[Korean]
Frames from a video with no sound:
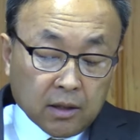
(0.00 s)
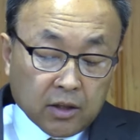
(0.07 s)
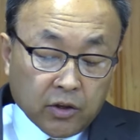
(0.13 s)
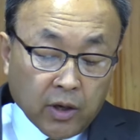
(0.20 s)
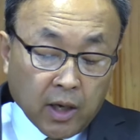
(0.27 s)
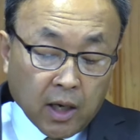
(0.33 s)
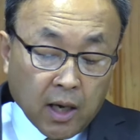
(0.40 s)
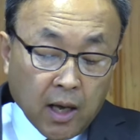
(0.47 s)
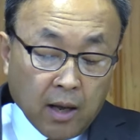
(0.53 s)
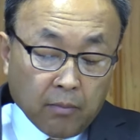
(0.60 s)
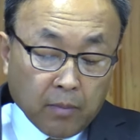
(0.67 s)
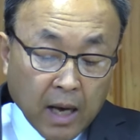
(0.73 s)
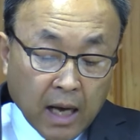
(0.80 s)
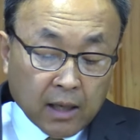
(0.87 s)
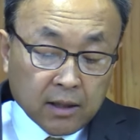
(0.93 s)
기회가
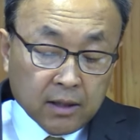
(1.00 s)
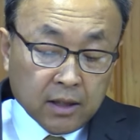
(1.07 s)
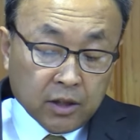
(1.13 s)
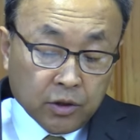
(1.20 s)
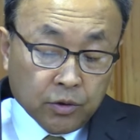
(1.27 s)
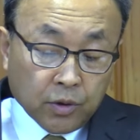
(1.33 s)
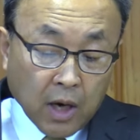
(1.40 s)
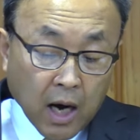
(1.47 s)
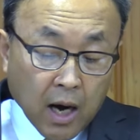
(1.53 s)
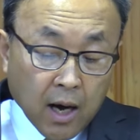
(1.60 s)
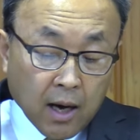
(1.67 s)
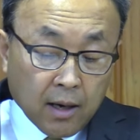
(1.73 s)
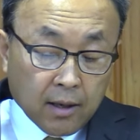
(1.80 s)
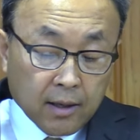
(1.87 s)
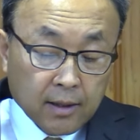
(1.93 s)
많은 이유가